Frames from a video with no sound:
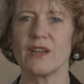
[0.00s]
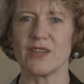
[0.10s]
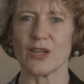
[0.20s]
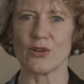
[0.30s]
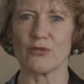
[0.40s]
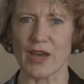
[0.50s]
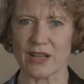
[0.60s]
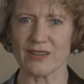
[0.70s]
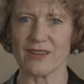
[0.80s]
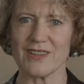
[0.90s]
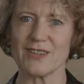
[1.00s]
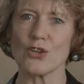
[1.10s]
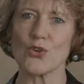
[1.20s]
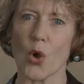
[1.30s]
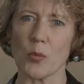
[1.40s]
deren Werke in
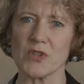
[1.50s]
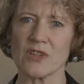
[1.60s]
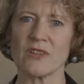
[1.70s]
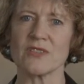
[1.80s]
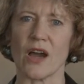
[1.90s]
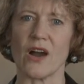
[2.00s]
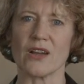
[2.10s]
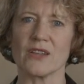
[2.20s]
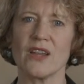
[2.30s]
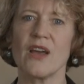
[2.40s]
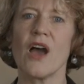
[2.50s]
den kommenden Tagen